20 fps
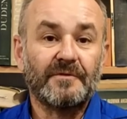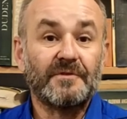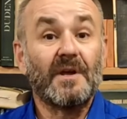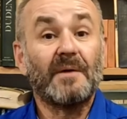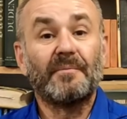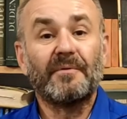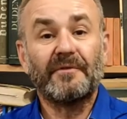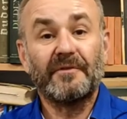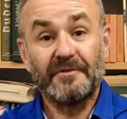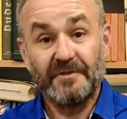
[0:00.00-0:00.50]

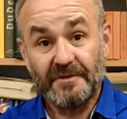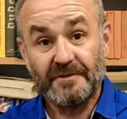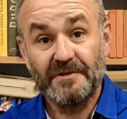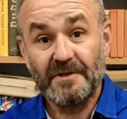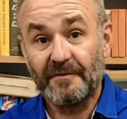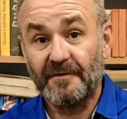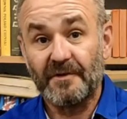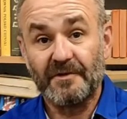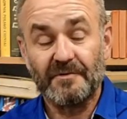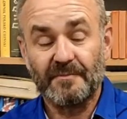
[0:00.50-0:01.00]
Chciałem powiedzieć
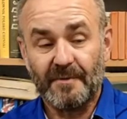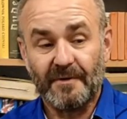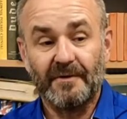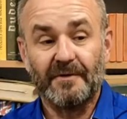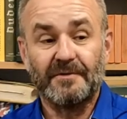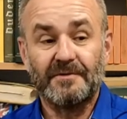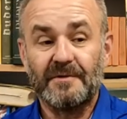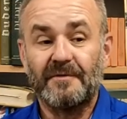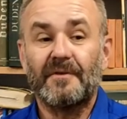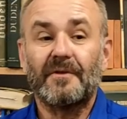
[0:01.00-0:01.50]
9,
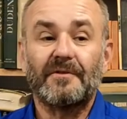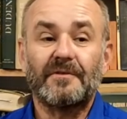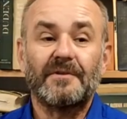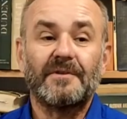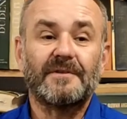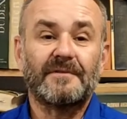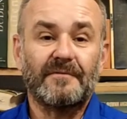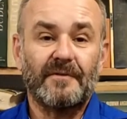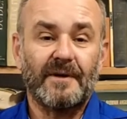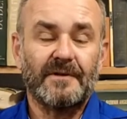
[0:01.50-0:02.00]
bo 9
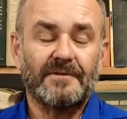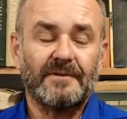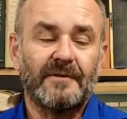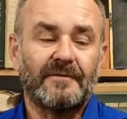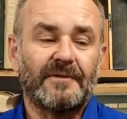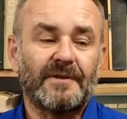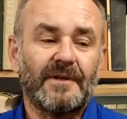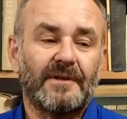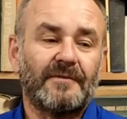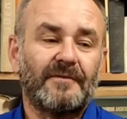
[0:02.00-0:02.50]
jest właśnie
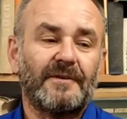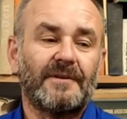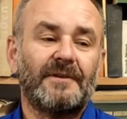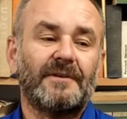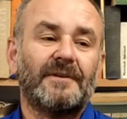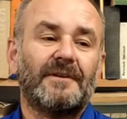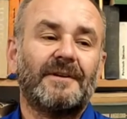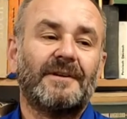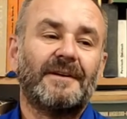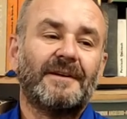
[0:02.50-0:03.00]
w tej
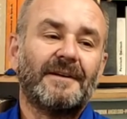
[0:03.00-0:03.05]
chwili